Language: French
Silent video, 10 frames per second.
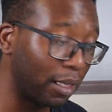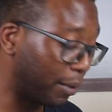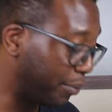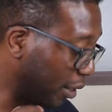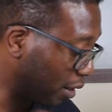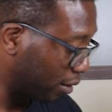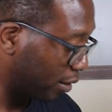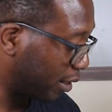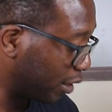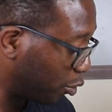eh bien,
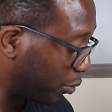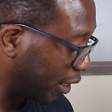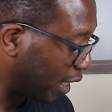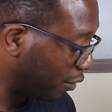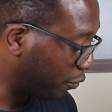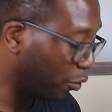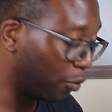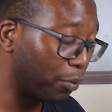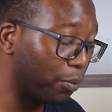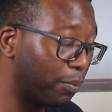ces objets-là
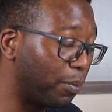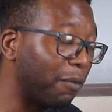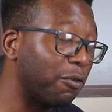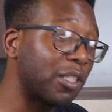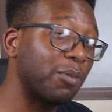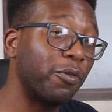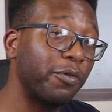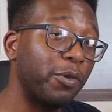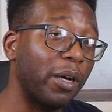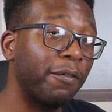vont pas forcément
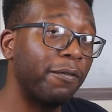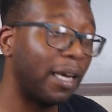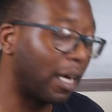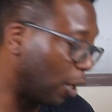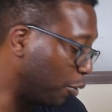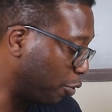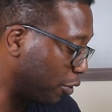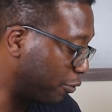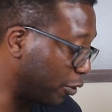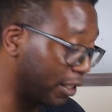fuir vers un
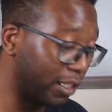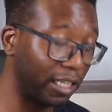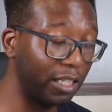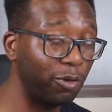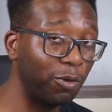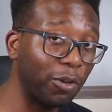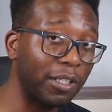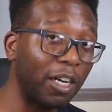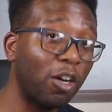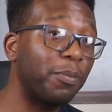point de fuite, ce qui est une
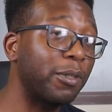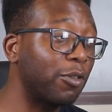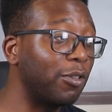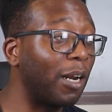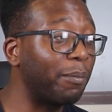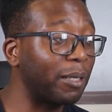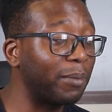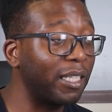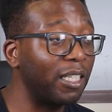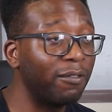grosse erreur parce que dans la
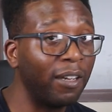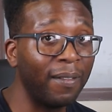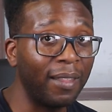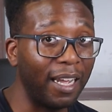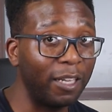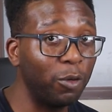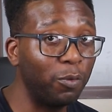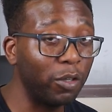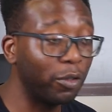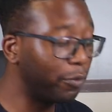perspective à deux
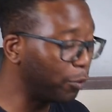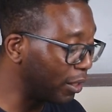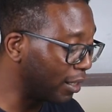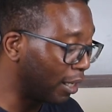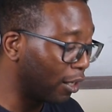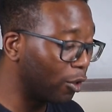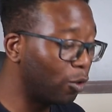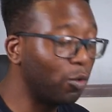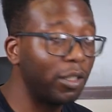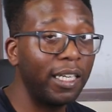points de fuite,
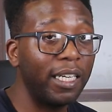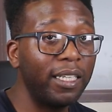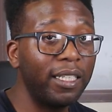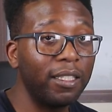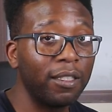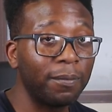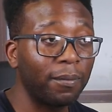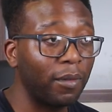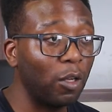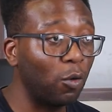toutes les lignes
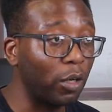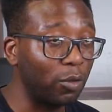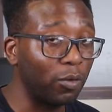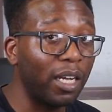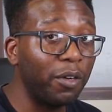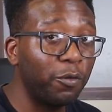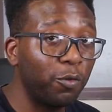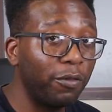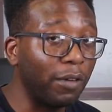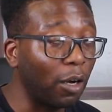horizontales
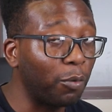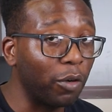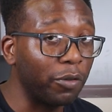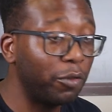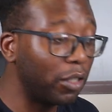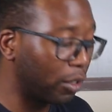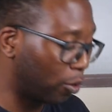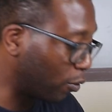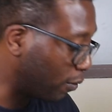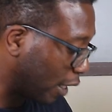fuient vers un point de fuite qui
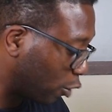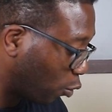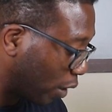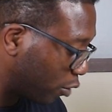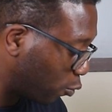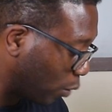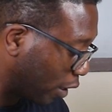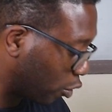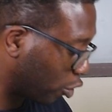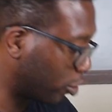se trouve à droite ou
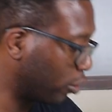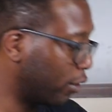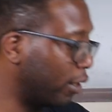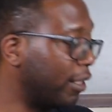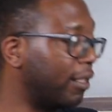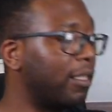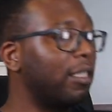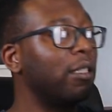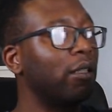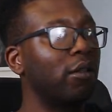à gauche. Ici,
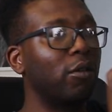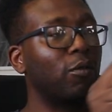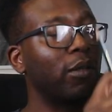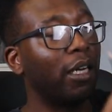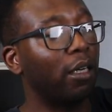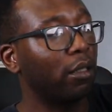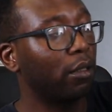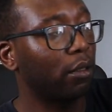on a